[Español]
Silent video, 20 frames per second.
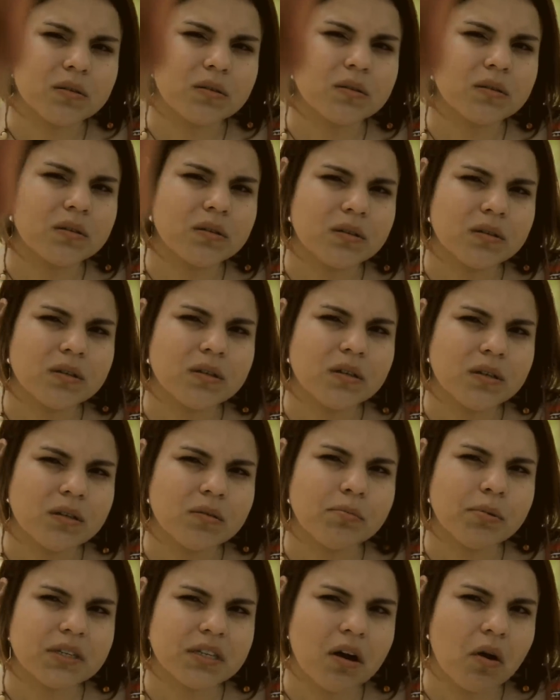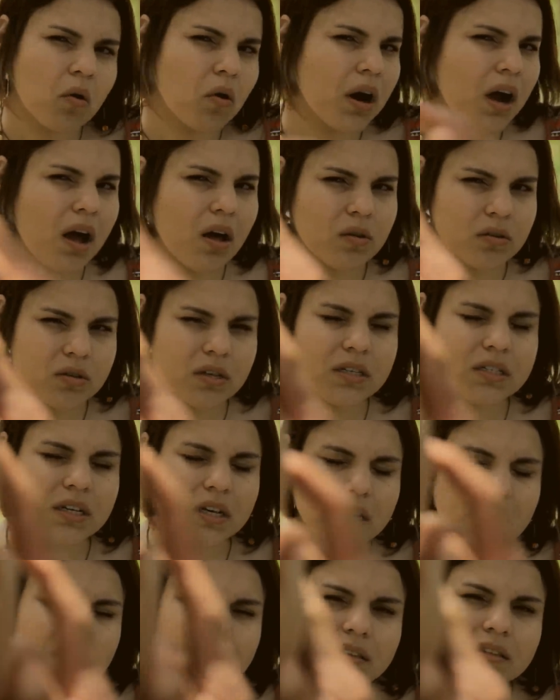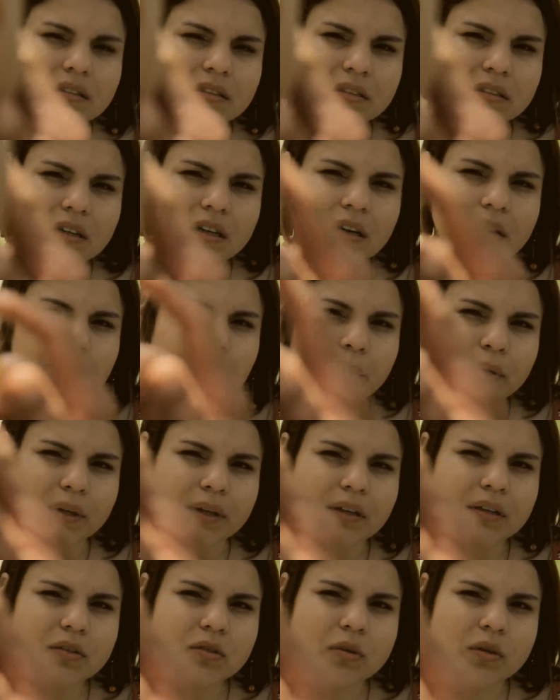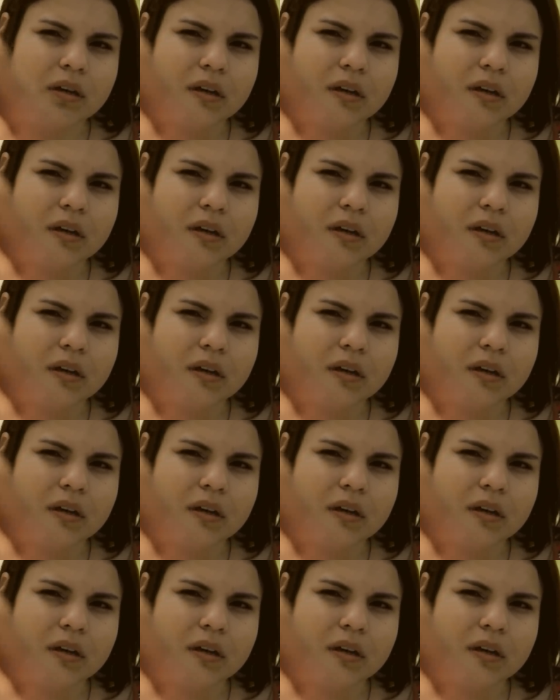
y buscamos expandirlo a las diferentes comunas de, de